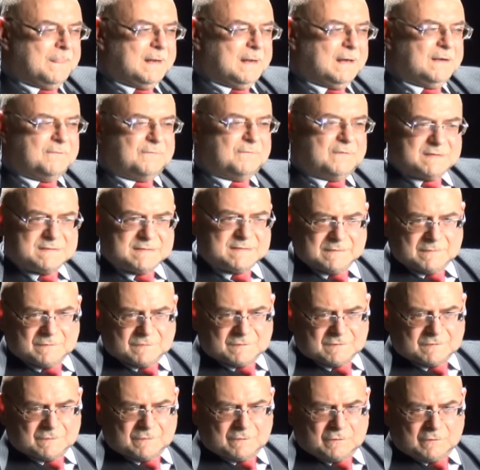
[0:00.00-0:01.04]
Ale
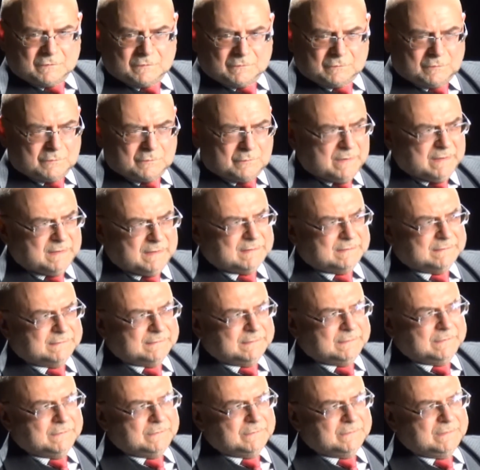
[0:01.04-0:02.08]
wracając do drugiej
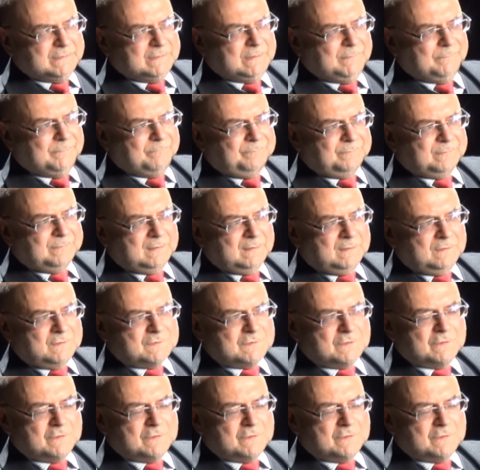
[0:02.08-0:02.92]
kategorii mm,